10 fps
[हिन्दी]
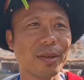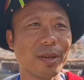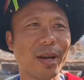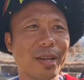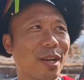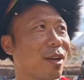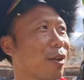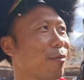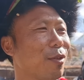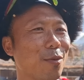या या
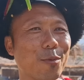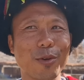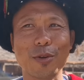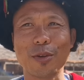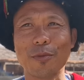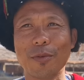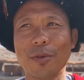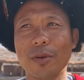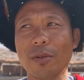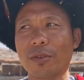इवन
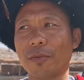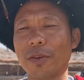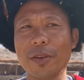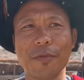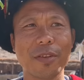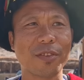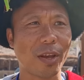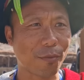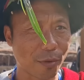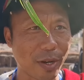also really feel
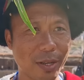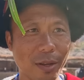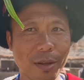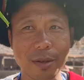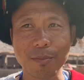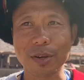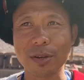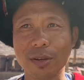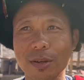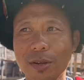sad for that
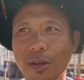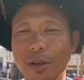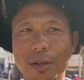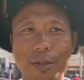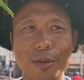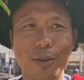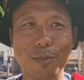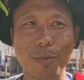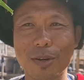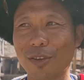because your
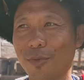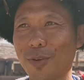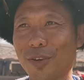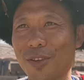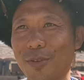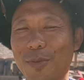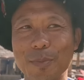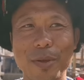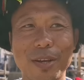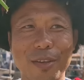
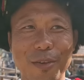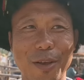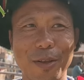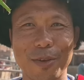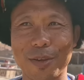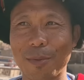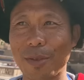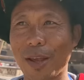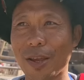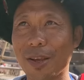non-participation make us uh,
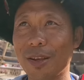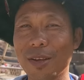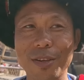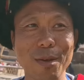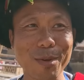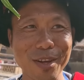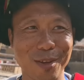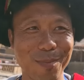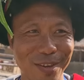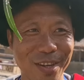like something
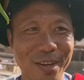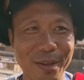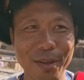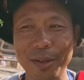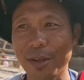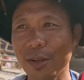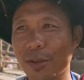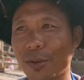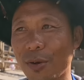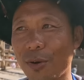is missing. Uh,
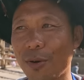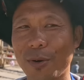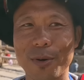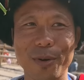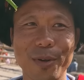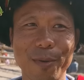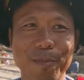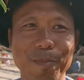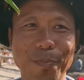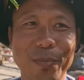something so, is missing
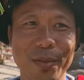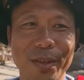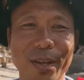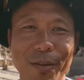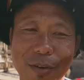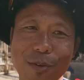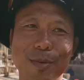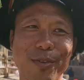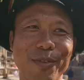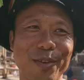without them, na? Yeah, very
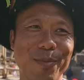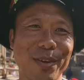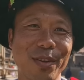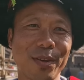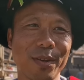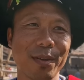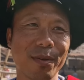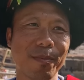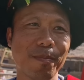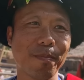much, very much. आप कौन से
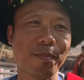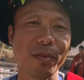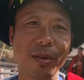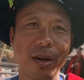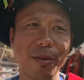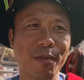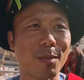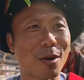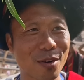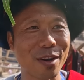ट्राइब से सर? I'm from
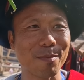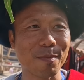out tribe.